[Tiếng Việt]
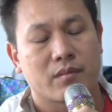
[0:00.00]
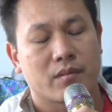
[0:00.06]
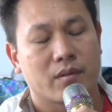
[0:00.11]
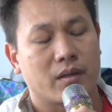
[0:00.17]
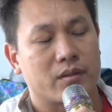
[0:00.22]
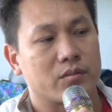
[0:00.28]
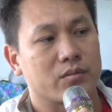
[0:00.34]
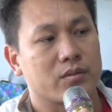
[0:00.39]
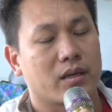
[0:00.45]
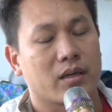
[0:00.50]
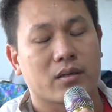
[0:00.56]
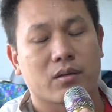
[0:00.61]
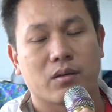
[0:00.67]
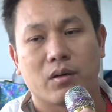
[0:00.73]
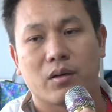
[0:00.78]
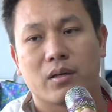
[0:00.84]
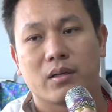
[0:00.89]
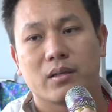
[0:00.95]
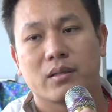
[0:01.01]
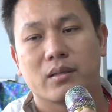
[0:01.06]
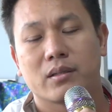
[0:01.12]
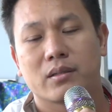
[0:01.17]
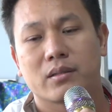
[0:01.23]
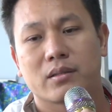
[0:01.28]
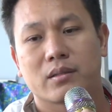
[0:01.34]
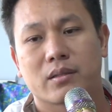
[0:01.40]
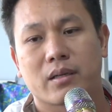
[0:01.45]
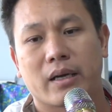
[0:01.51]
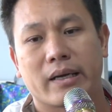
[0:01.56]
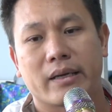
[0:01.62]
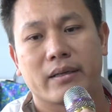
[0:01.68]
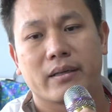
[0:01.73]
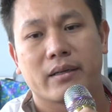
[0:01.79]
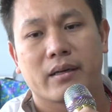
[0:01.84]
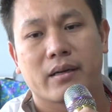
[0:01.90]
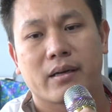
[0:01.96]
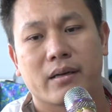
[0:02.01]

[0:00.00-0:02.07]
để chúng ta có cái